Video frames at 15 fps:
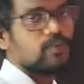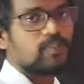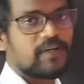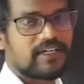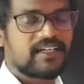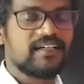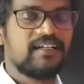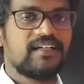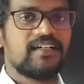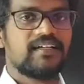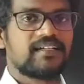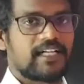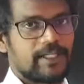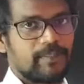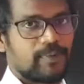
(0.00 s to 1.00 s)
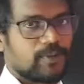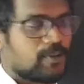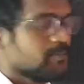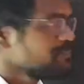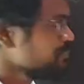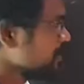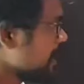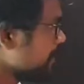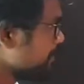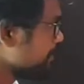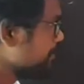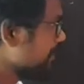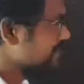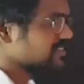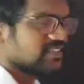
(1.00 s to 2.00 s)
மூவ் பண்ண ட்ரை பண்ணும் அப்போ
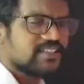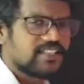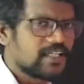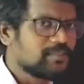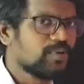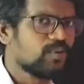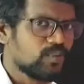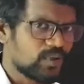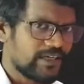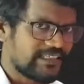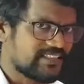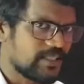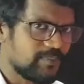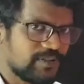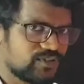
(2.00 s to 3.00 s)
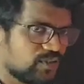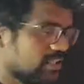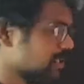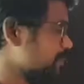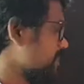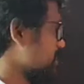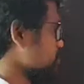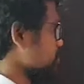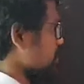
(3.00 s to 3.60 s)
பேஸ் இதை நம்ம ஒரு எக்ஸாம்பிள் சொல்லியிருப்பேன் என்ன